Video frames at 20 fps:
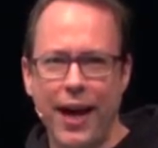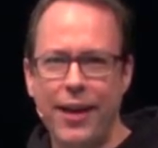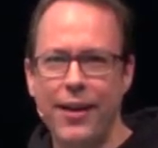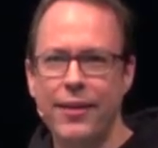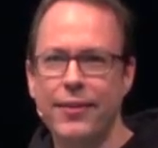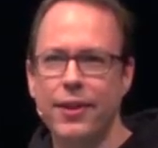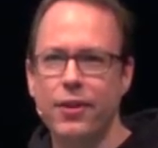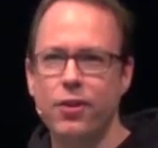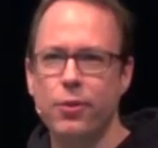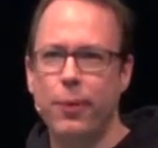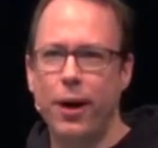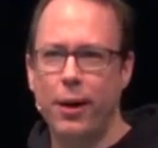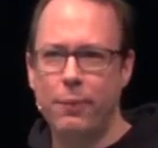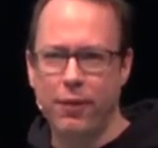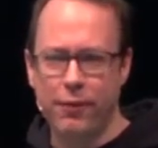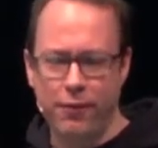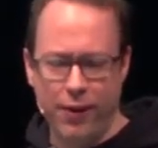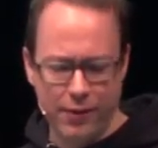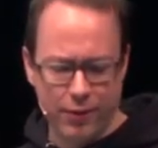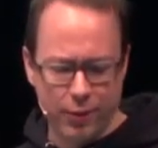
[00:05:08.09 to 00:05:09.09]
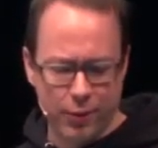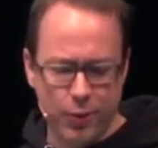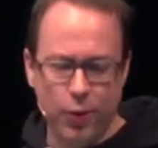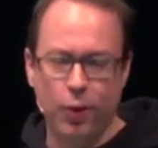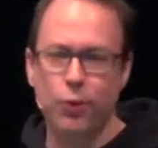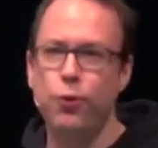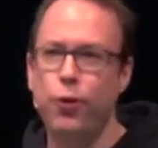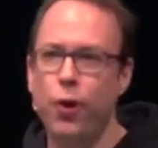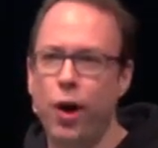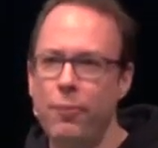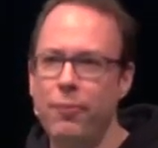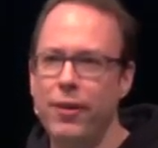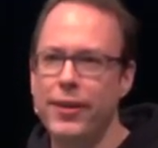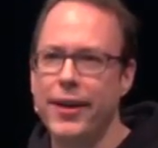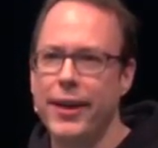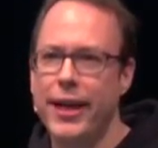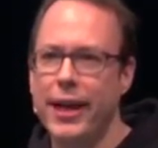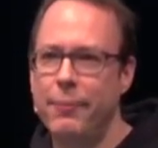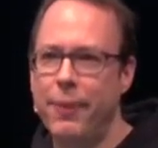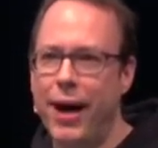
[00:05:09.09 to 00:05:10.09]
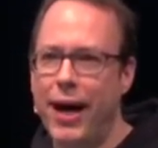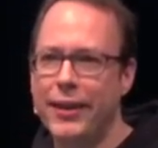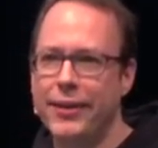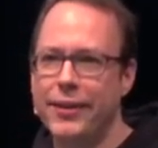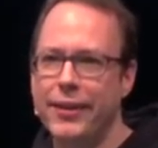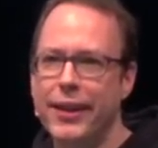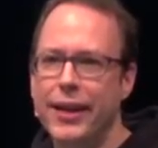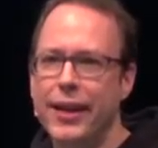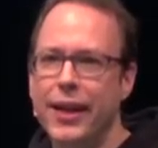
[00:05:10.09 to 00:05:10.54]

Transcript: Ist das überhaupt verfassungskonform, was er da macht?